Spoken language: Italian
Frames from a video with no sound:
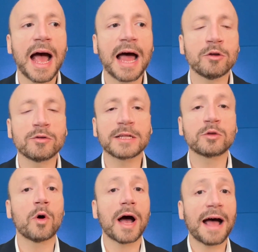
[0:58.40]
hanno
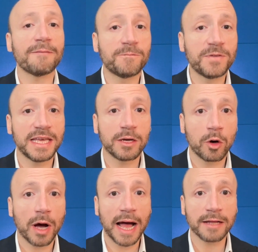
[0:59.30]
dato
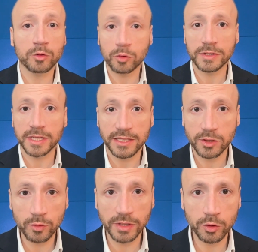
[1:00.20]
avvio a tutti gli
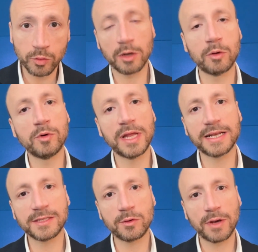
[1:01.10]
studi sulla
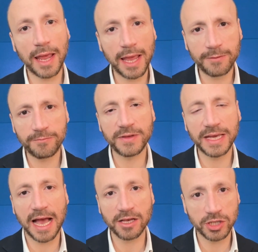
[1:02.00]
comunicazione
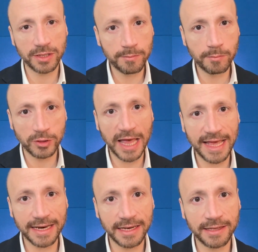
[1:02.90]
efficace
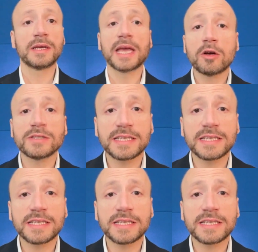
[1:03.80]
moderni. Che cosa